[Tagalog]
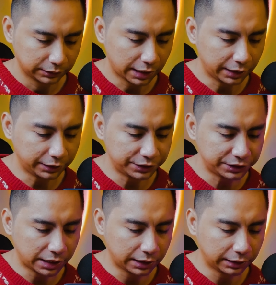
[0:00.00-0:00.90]
Hi
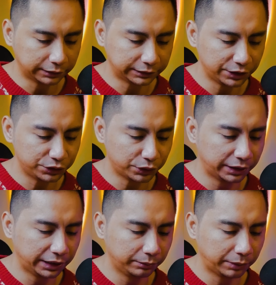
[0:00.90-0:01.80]
Christian, I sent you an
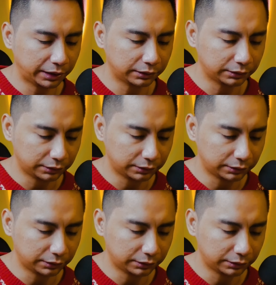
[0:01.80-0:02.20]
email.